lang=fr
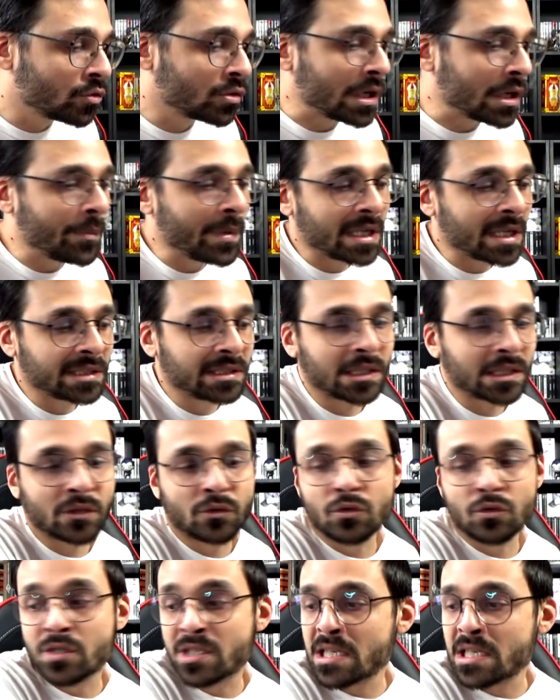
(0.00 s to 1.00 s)
Donc à partir
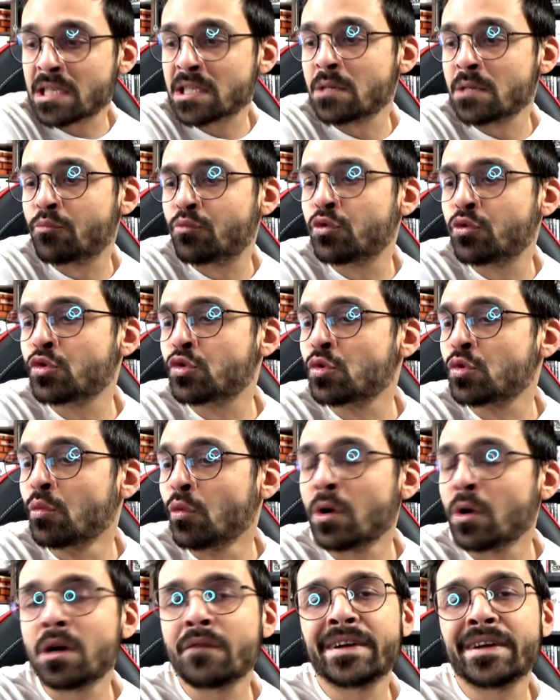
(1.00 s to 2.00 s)
de ça, c'est plus ou
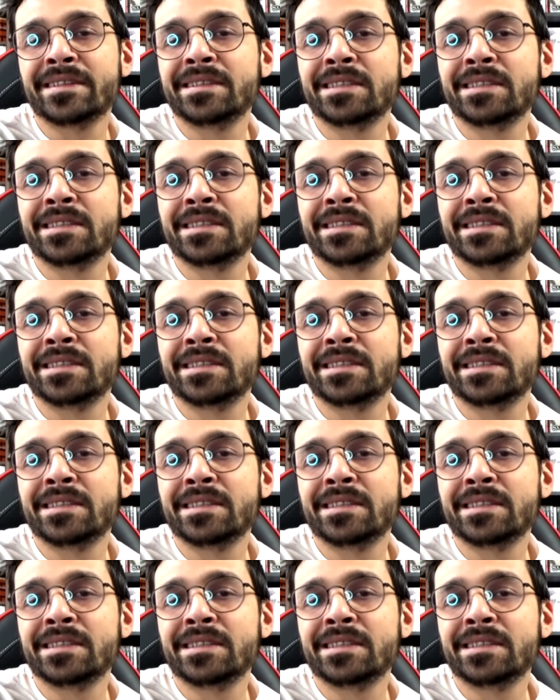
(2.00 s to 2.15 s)
moins, on va